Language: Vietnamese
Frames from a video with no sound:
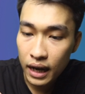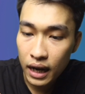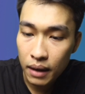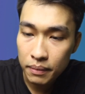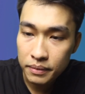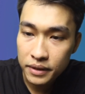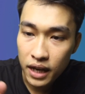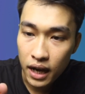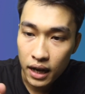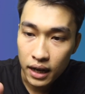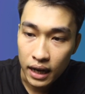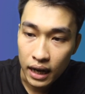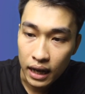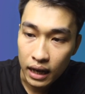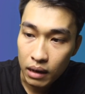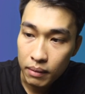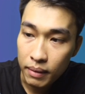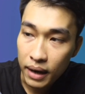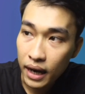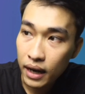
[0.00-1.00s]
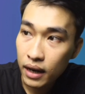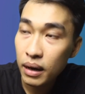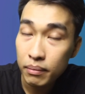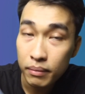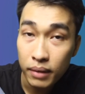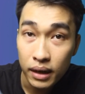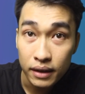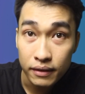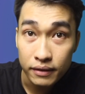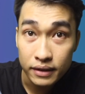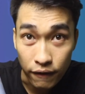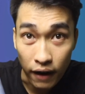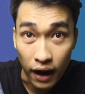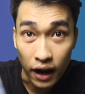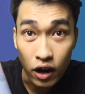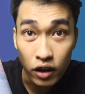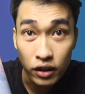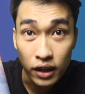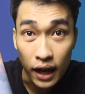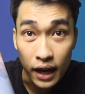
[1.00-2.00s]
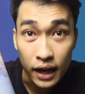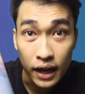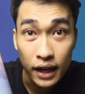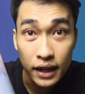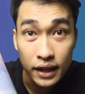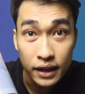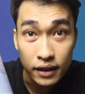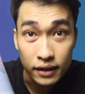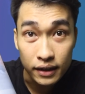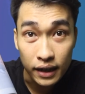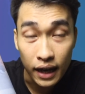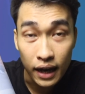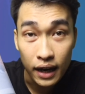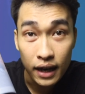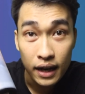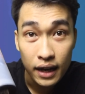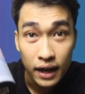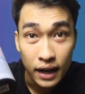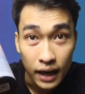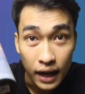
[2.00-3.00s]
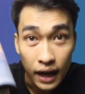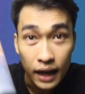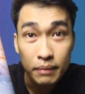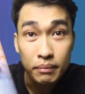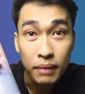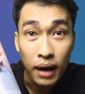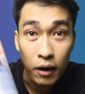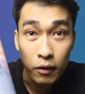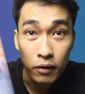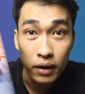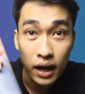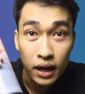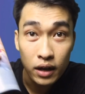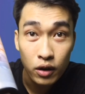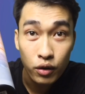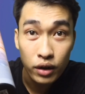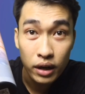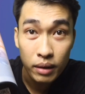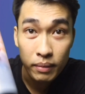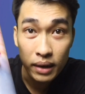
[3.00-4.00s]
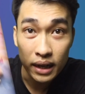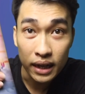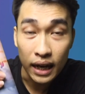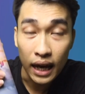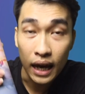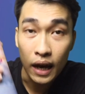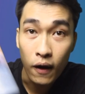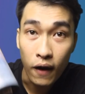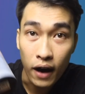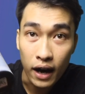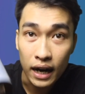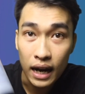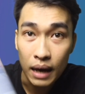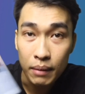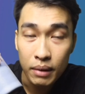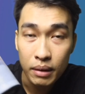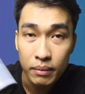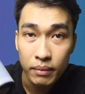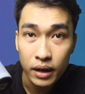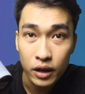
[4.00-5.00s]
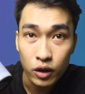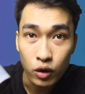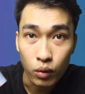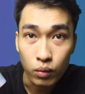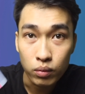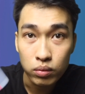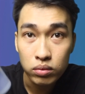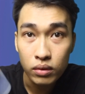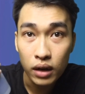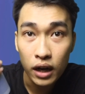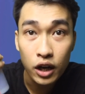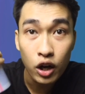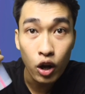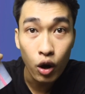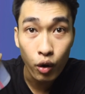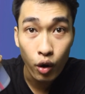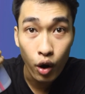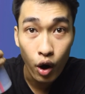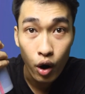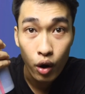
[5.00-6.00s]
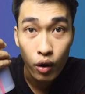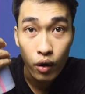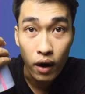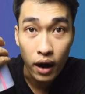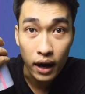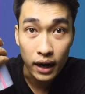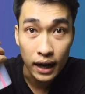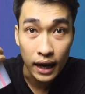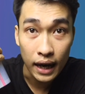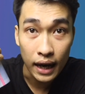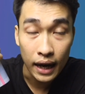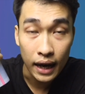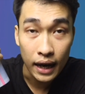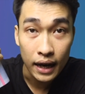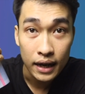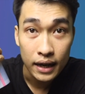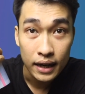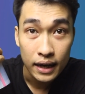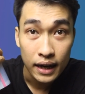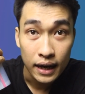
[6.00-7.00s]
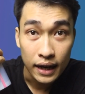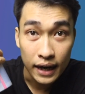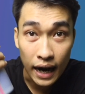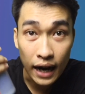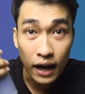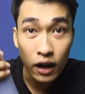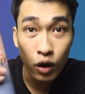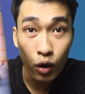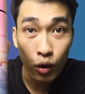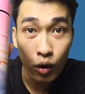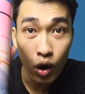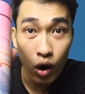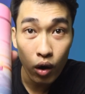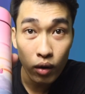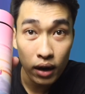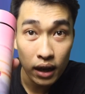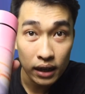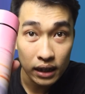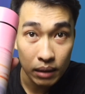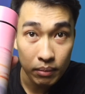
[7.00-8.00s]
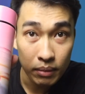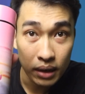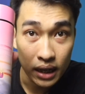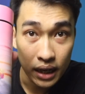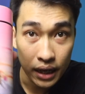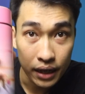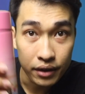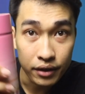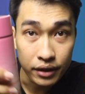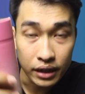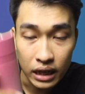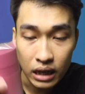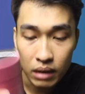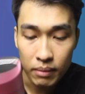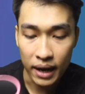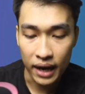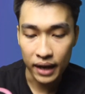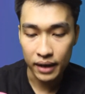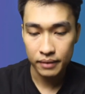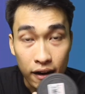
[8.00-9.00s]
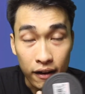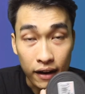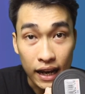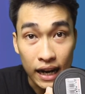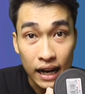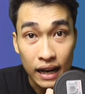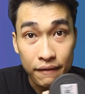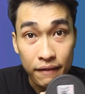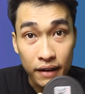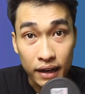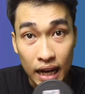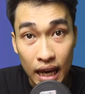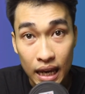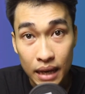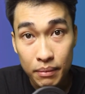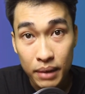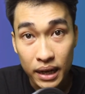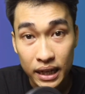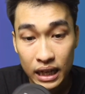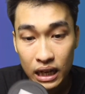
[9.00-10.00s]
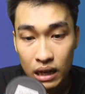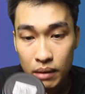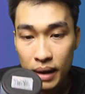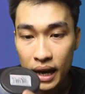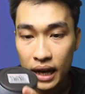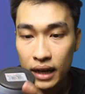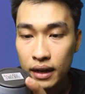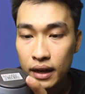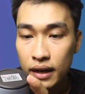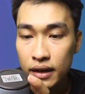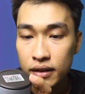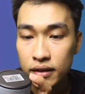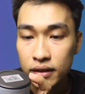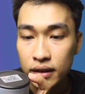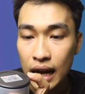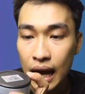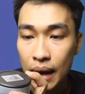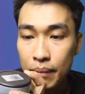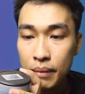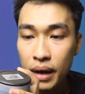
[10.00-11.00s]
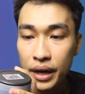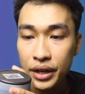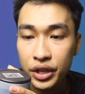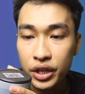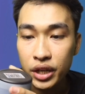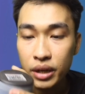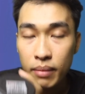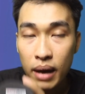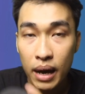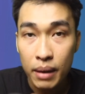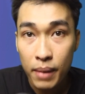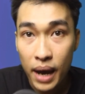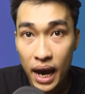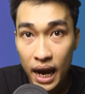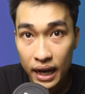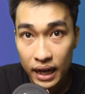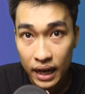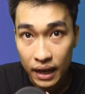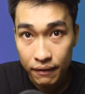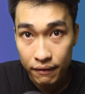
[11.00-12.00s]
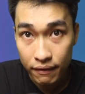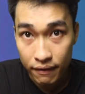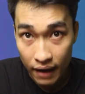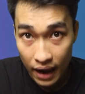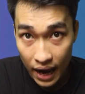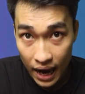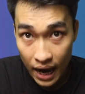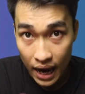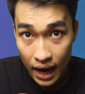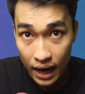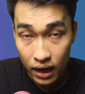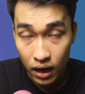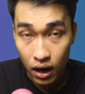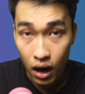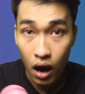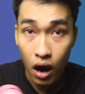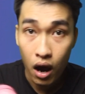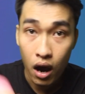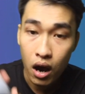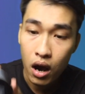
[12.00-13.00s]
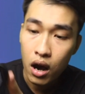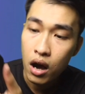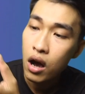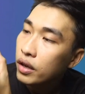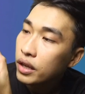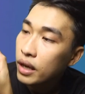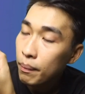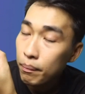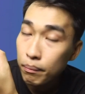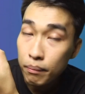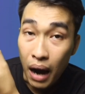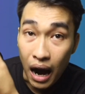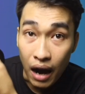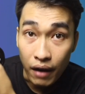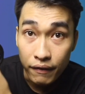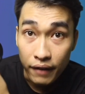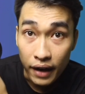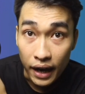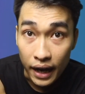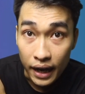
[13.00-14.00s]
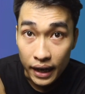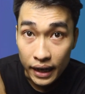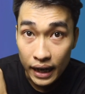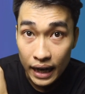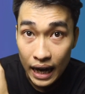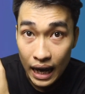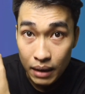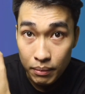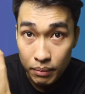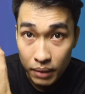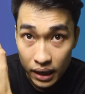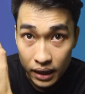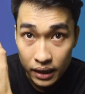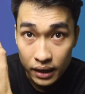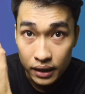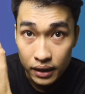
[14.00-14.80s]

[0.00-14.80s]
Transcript: lớp sơn này các bạn, bên mình vẫn có thể in được nha, in màu lên luôn cái bình này, hoặc là bên mình cũng in logo hoặc là khắc logo lên cái bình này được nha các bạn. Còn đây là phần đáy bình nha các bạn, thì được làm bằng nhựa PP nè, và nó giúp bảo vệ cái đáy bình